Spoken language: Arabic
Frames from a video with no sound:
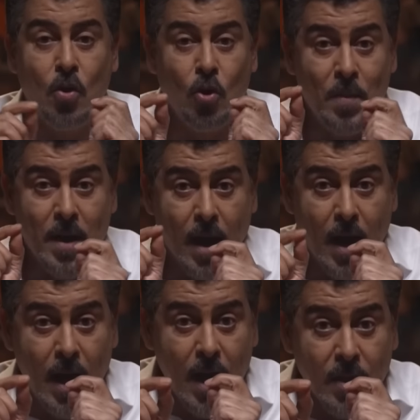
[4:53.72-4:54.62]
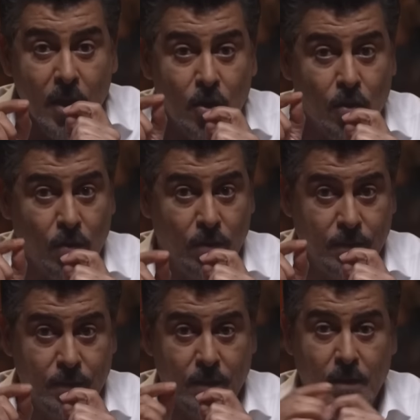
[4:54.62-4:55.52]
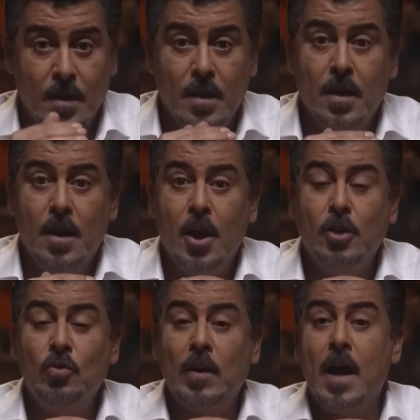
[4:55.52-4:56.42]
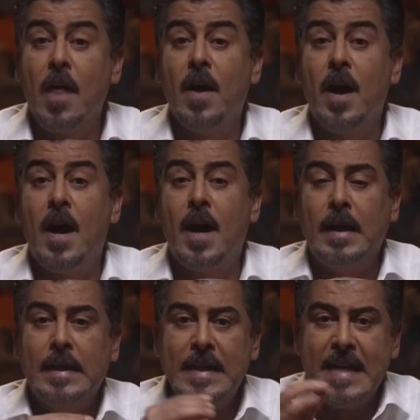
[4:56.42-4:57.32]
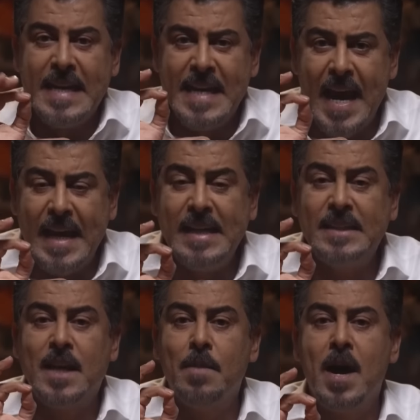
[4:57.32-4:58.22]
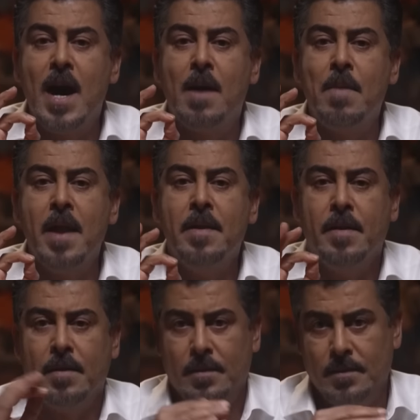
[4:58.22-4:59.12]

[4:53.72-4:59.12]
ومن هذا نعرف أن القضاء يعي تماما